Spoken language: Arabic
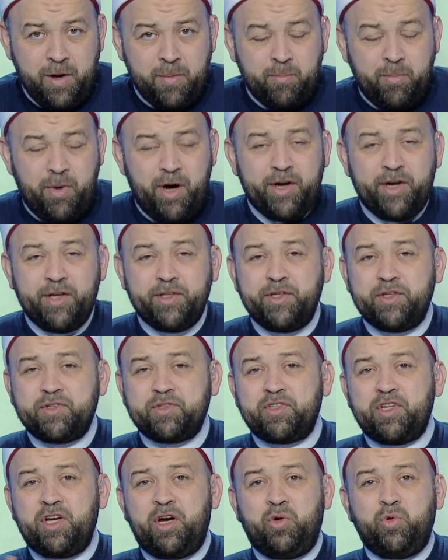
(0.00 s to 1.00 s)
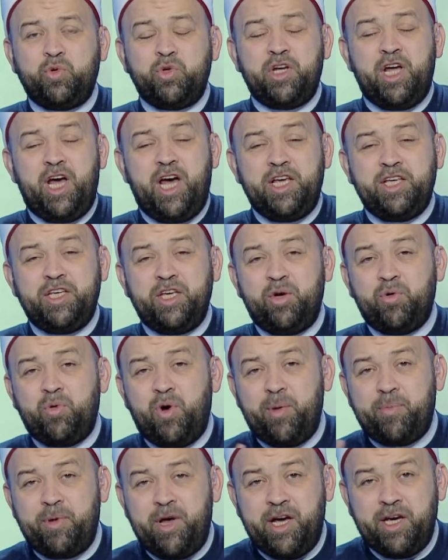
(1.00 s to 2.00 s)
مرض الطاعون أي
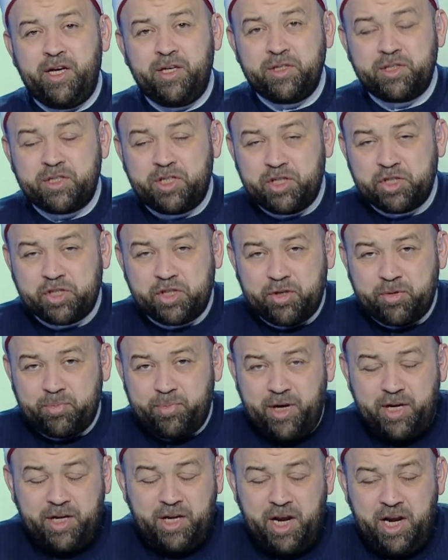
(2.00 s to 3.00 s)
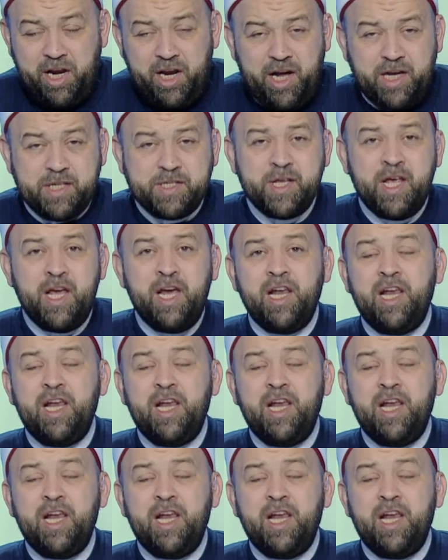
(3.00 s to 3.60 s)
وباء انتشر بين الناس